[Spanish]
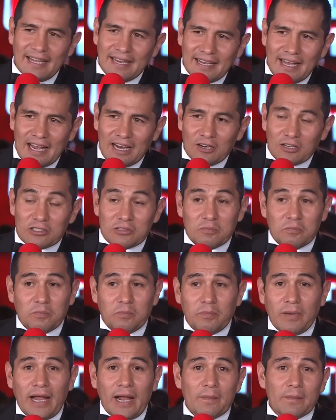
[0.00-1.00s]
tal, Carlos?
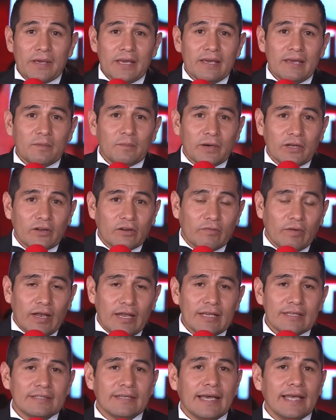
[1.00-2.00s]
Para mí, bueno,
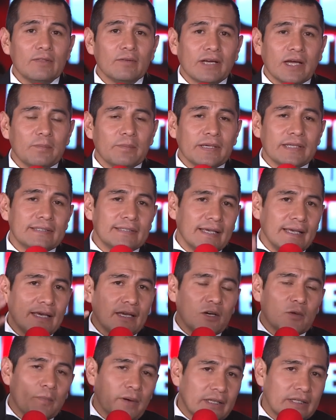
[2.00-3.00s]
feliz, ¿eh? nunca
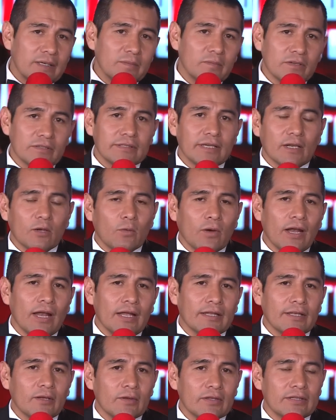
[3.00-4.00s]
pensé, compartimos el
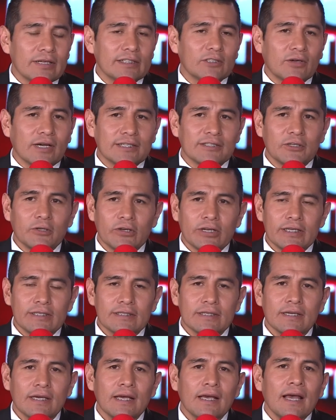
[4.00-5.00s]
cuadrilátero en tres
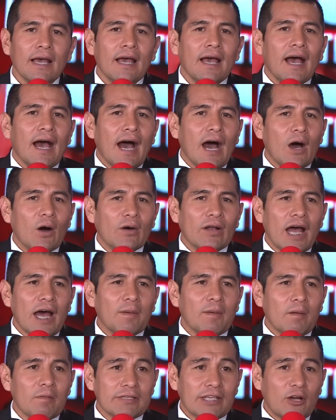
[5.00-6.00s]
ocasiones. Ahora
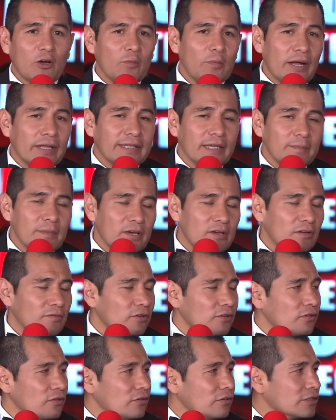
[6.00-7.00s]
vamos a compartir
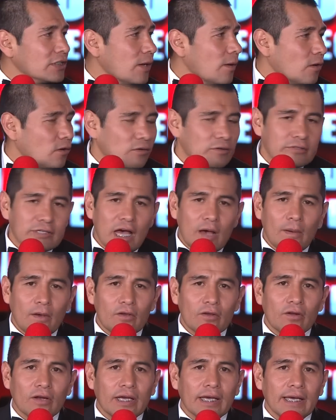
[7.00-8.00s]
micrófono sábado con sábado.
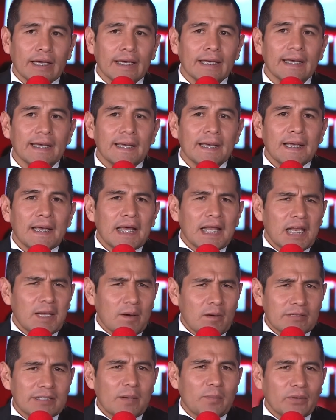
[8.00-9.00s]
Yo creo que le
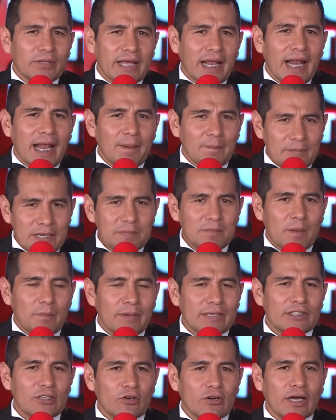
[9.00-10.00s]
vamos a poner la misma
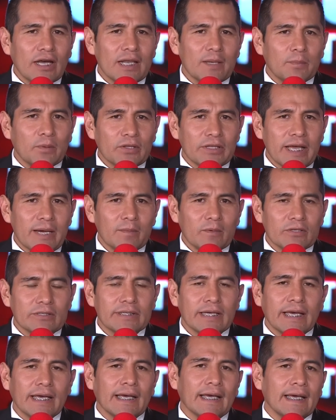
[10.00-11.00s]
pasión que le
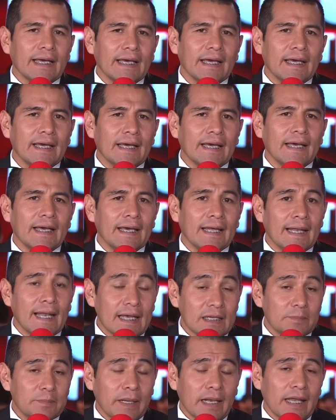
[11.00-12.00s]
poníamos eh, eh, en
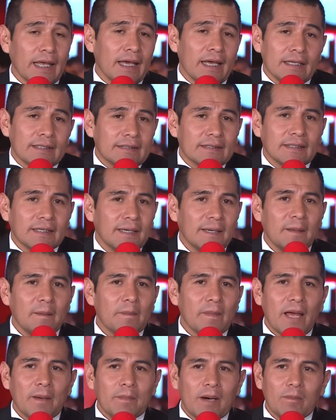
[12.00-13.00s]
las peleas.
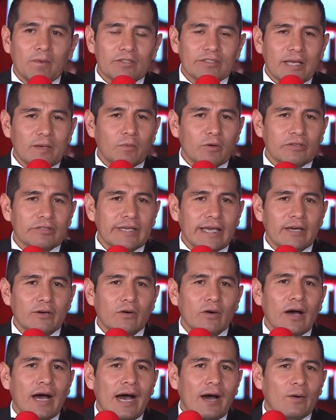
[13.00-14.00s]
Amamos el
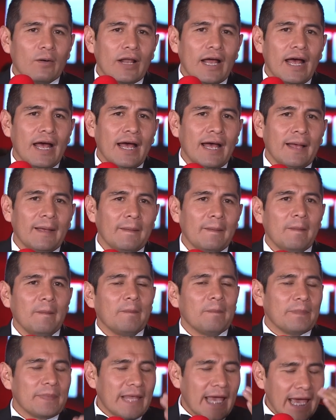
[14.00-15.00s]
boxeo. Ahora,
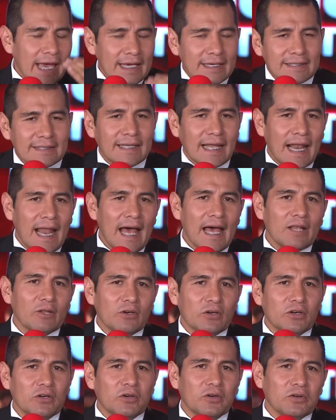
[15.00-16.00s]
de este
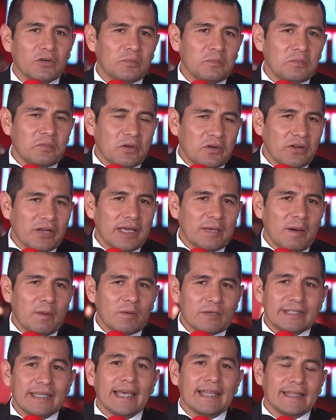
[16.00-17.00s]
lado, yo creo que
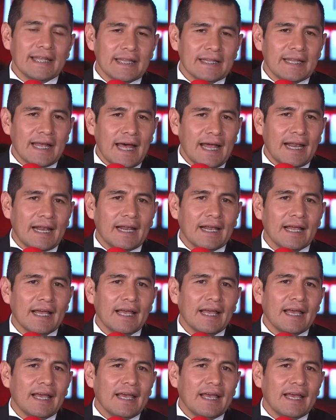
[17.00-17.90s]
vamos a intentar